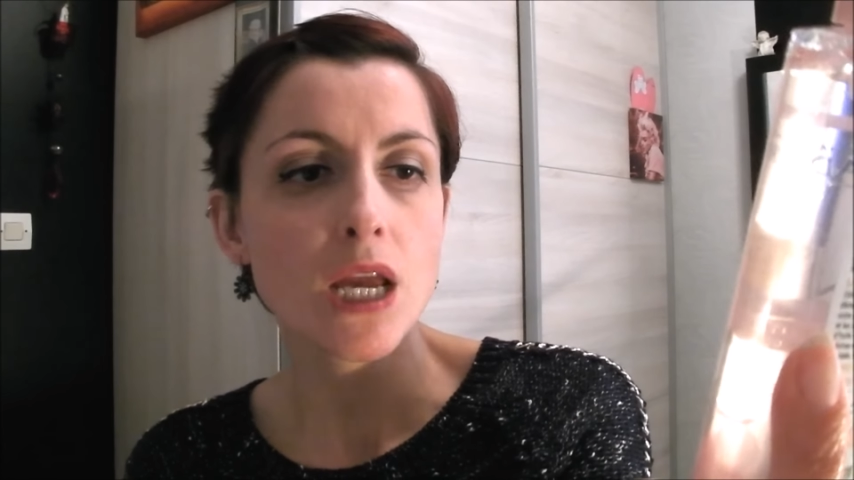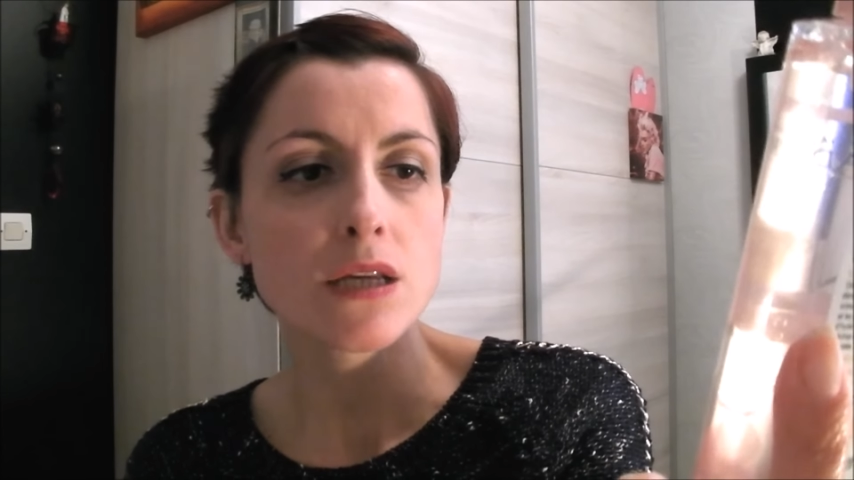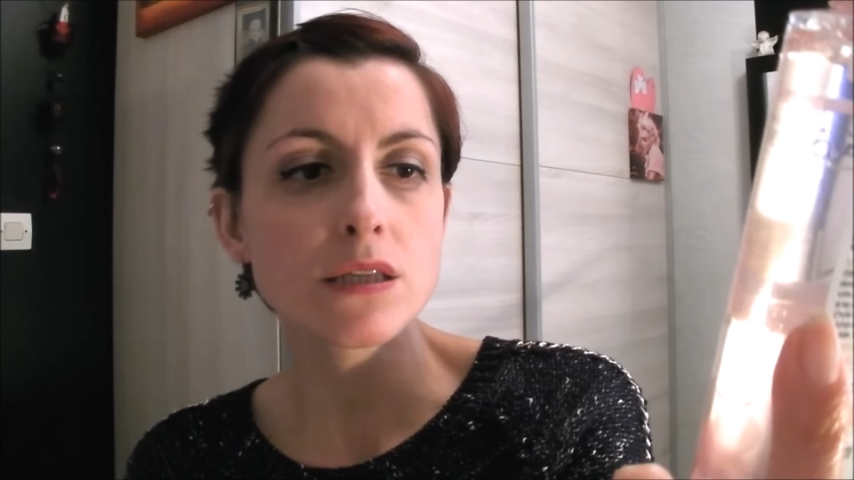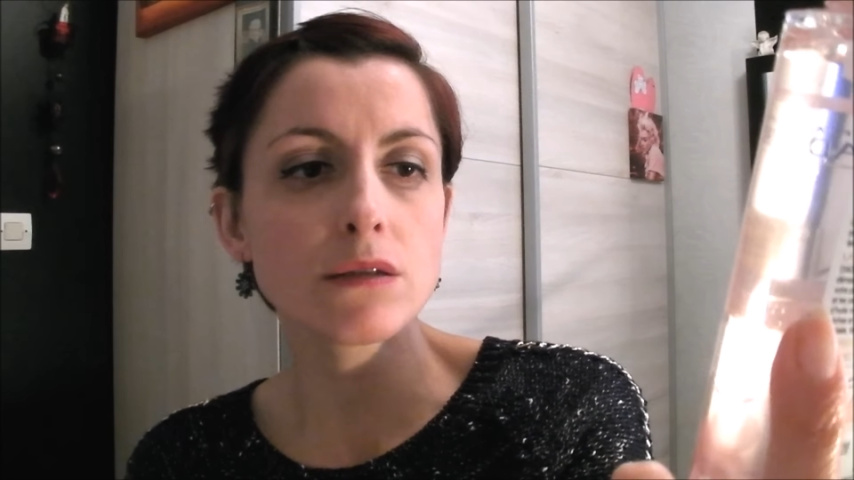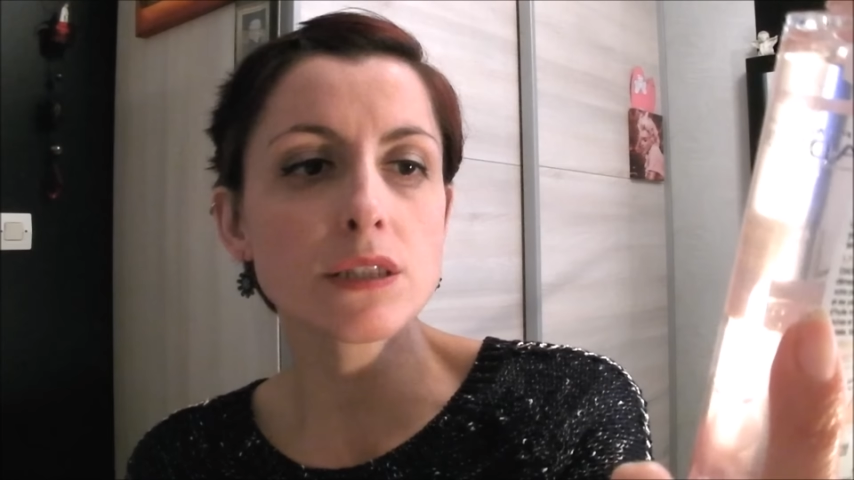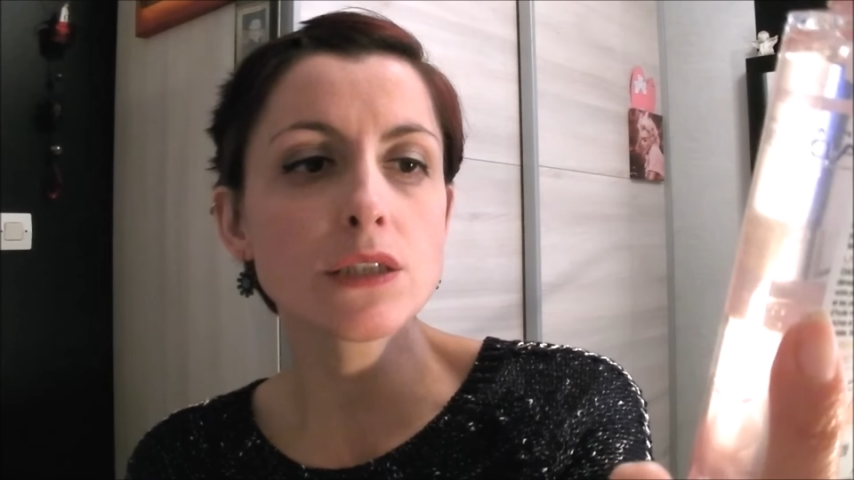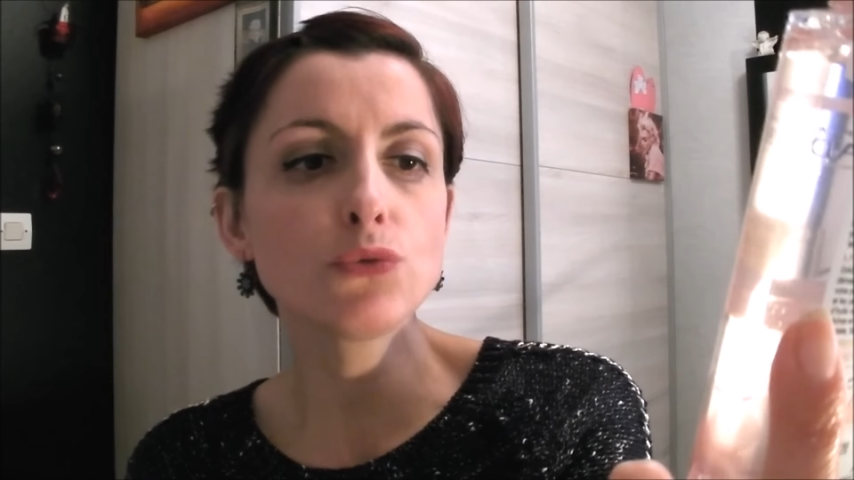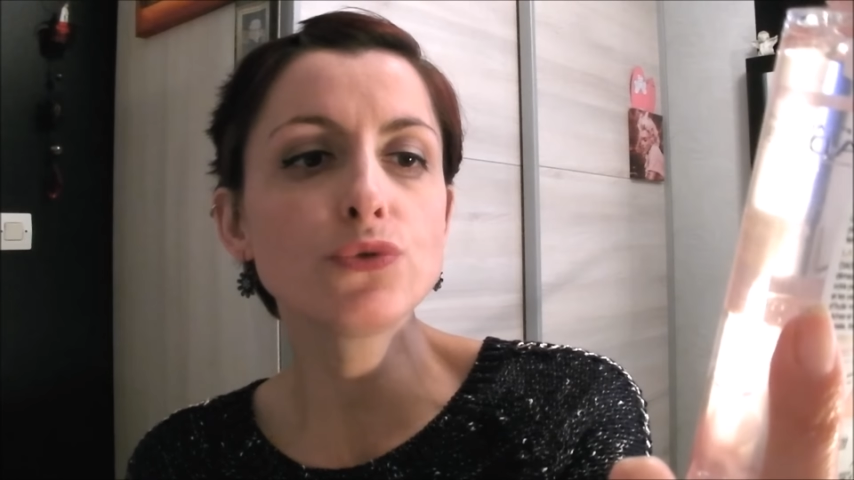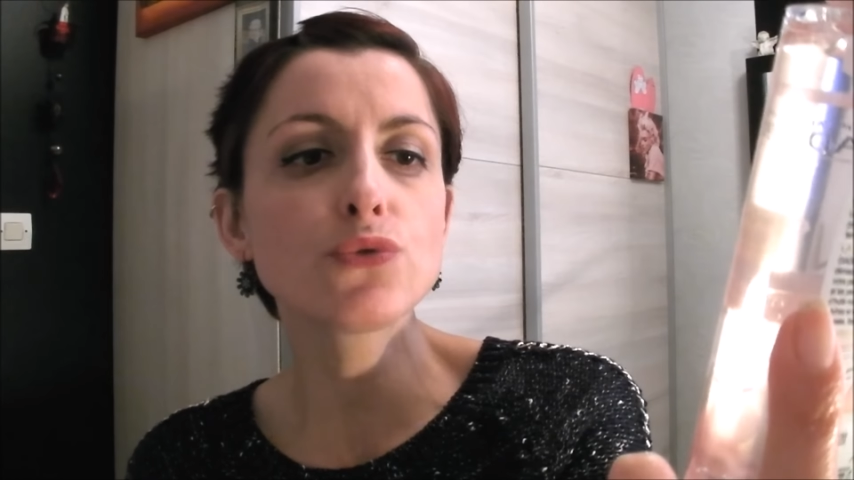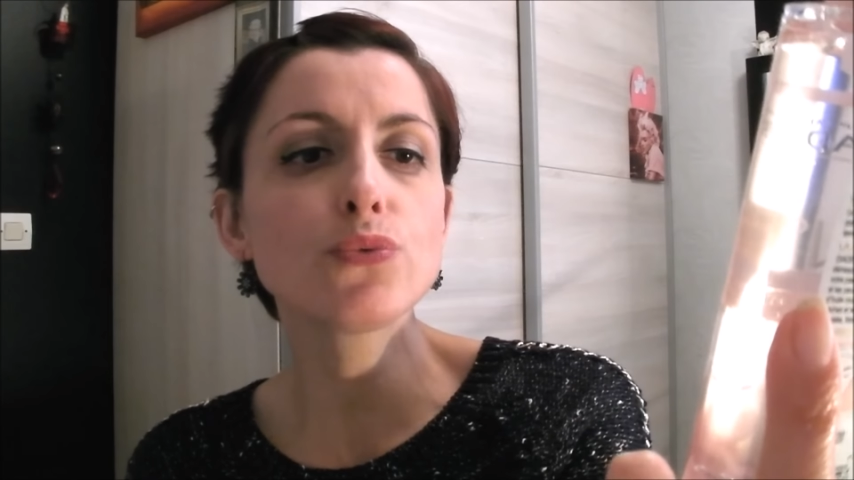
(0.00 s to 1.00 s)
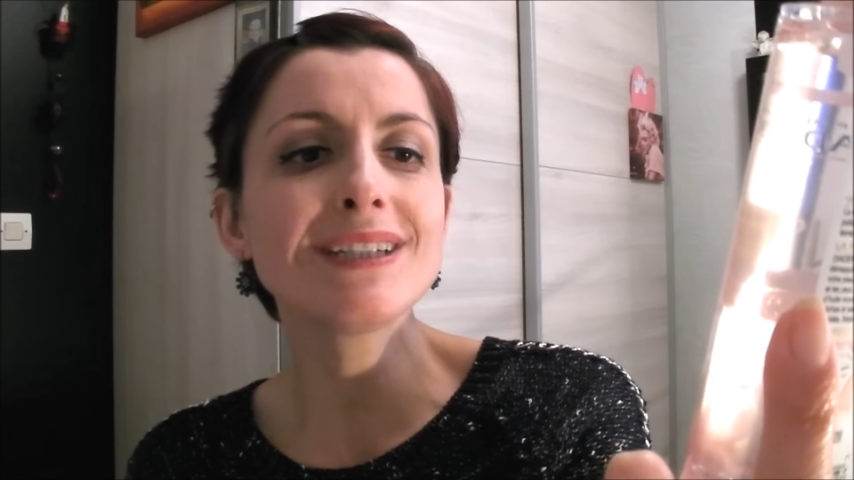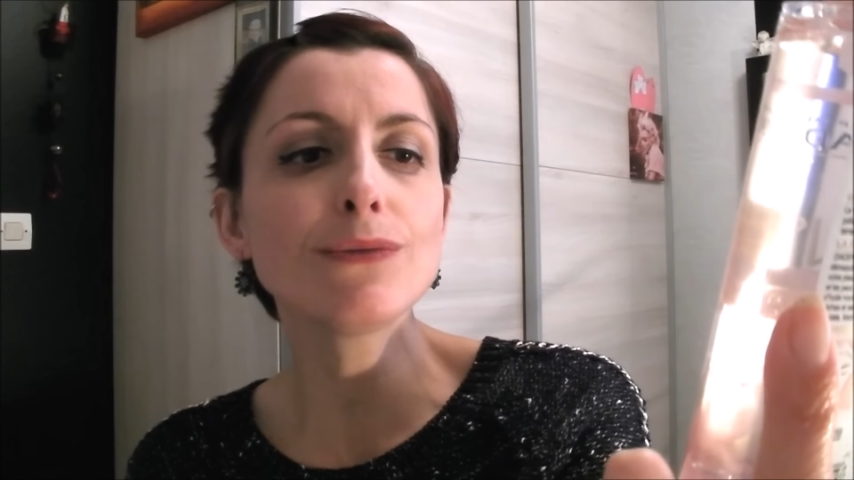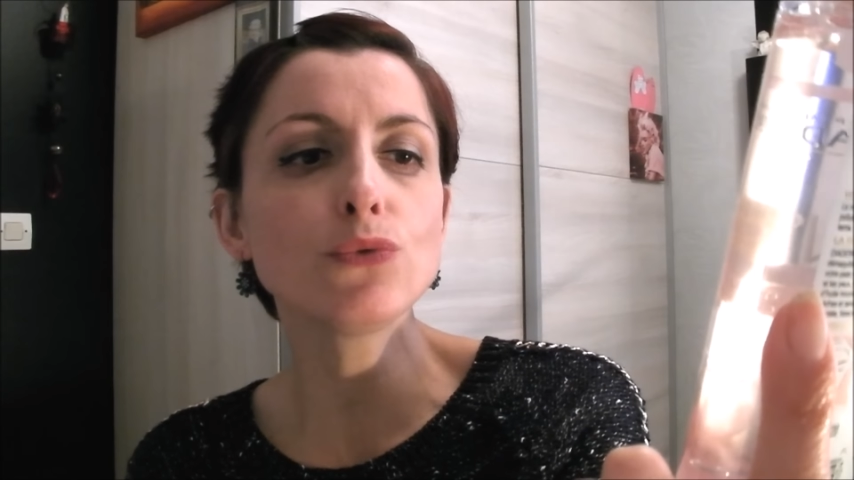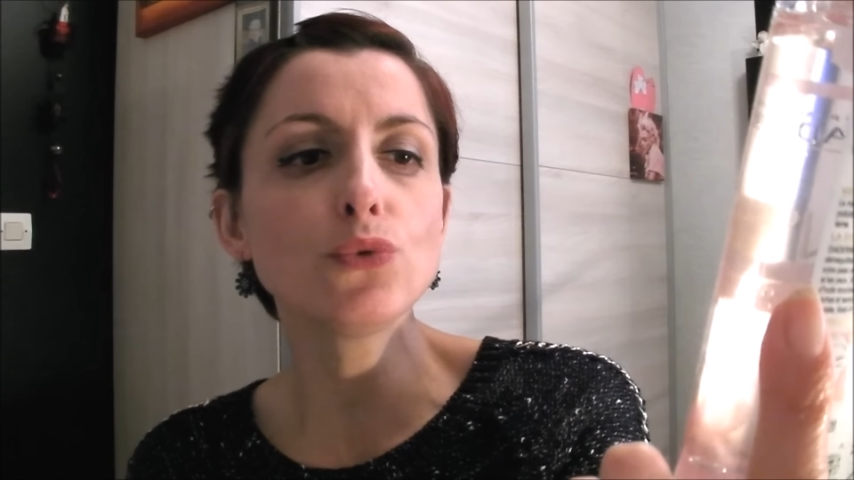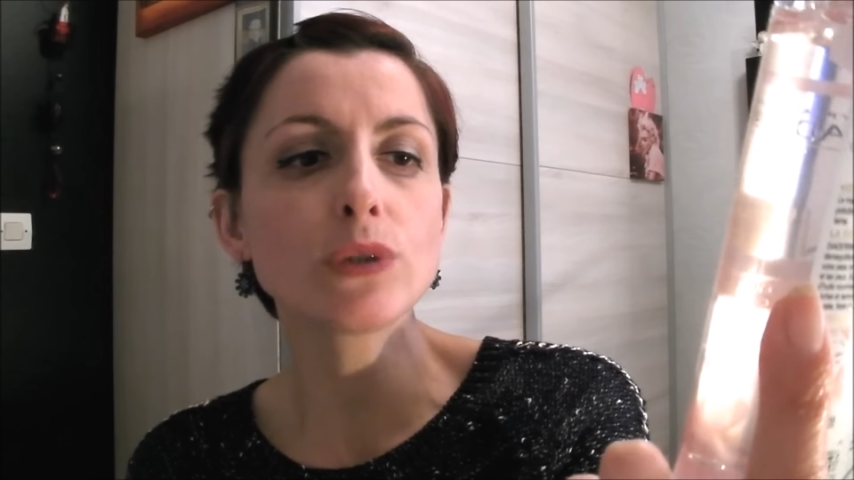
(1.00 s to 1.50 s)
110 gouttes d'huile
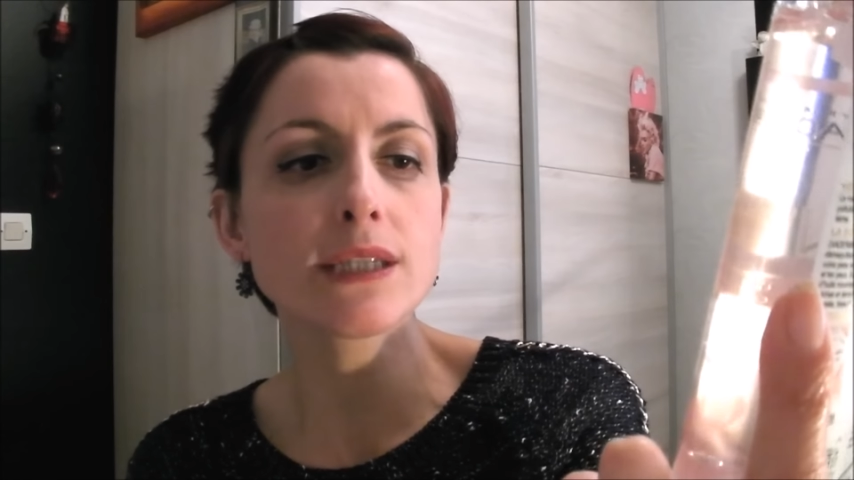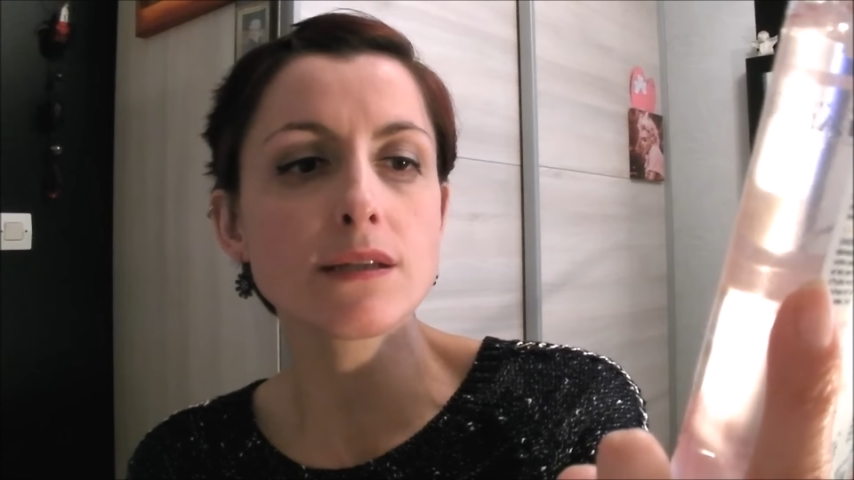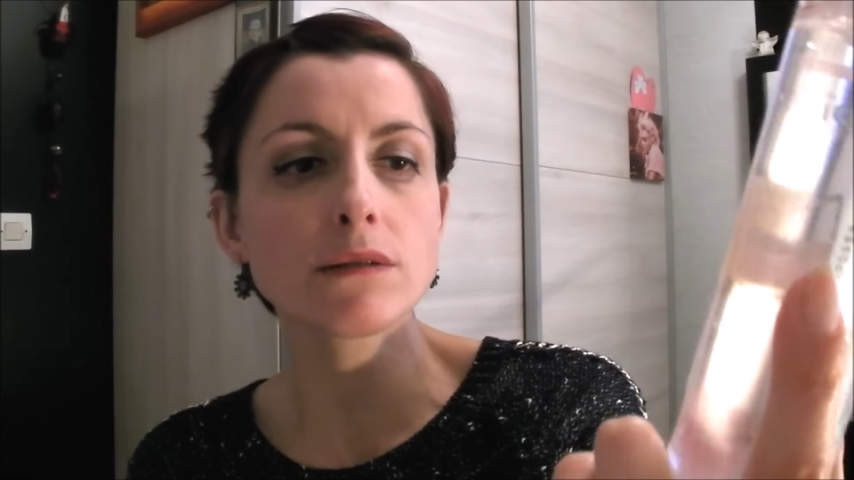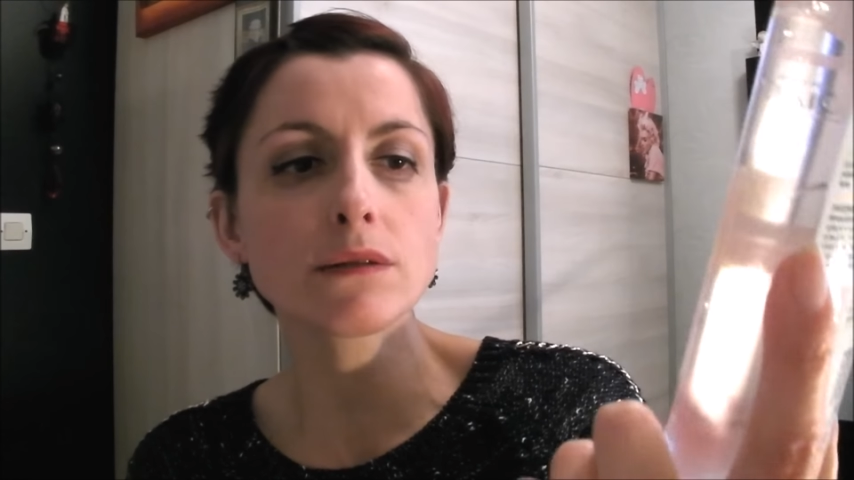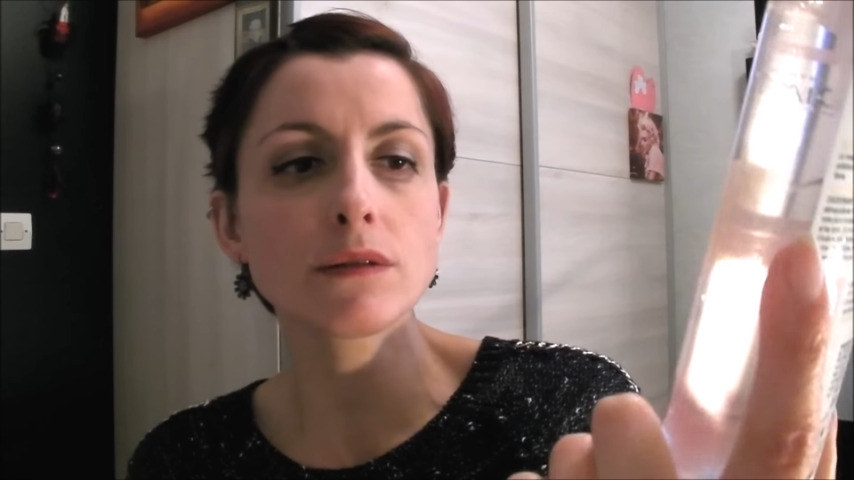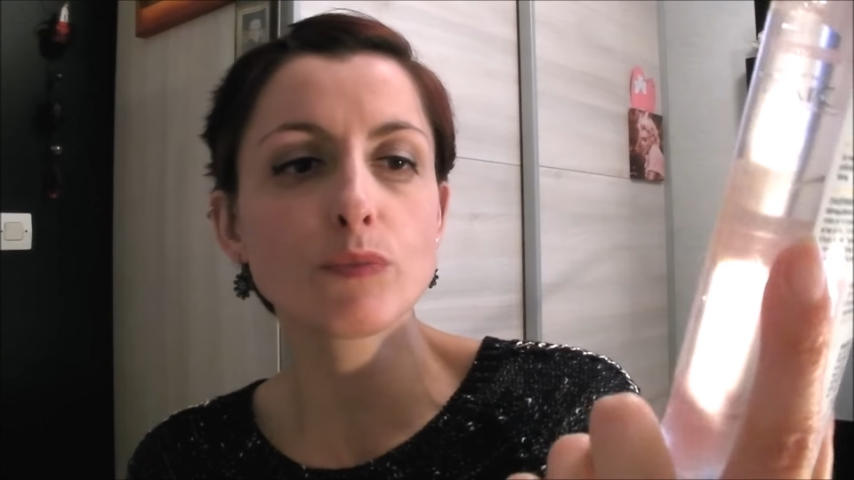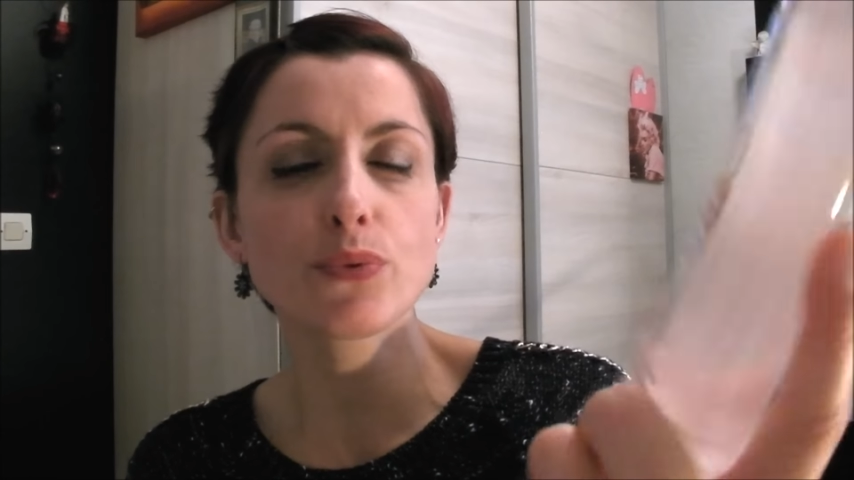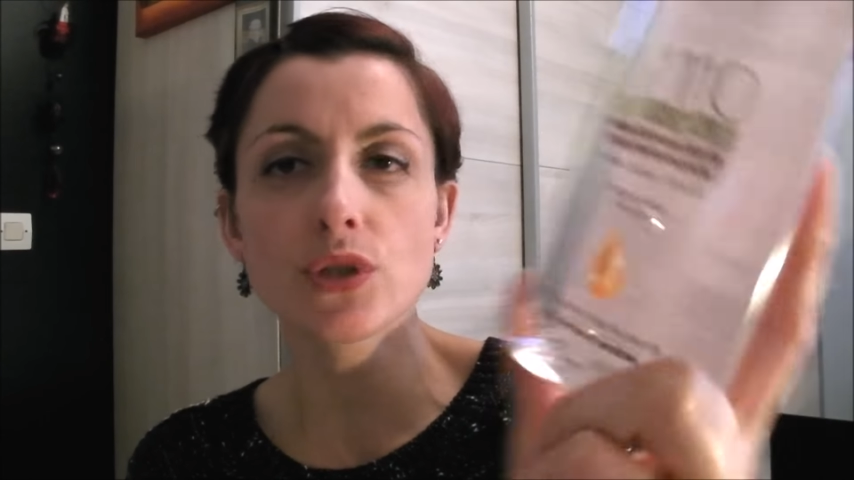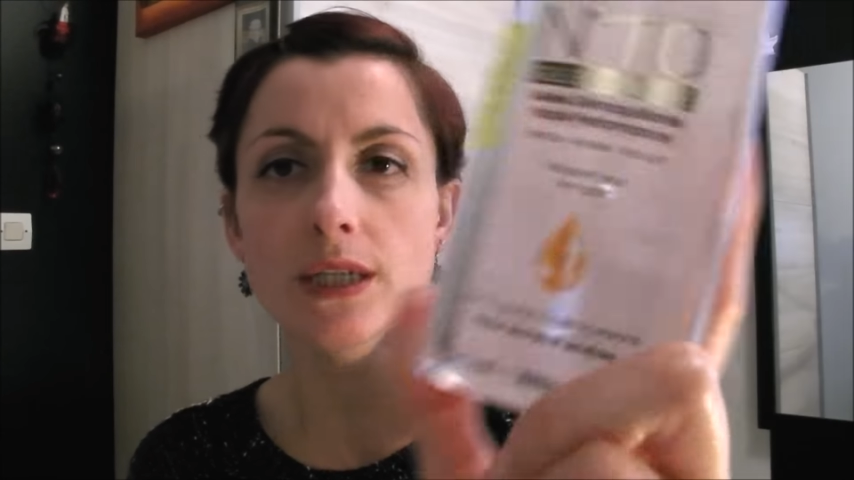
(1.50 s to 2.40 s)
ou nourrissante, peau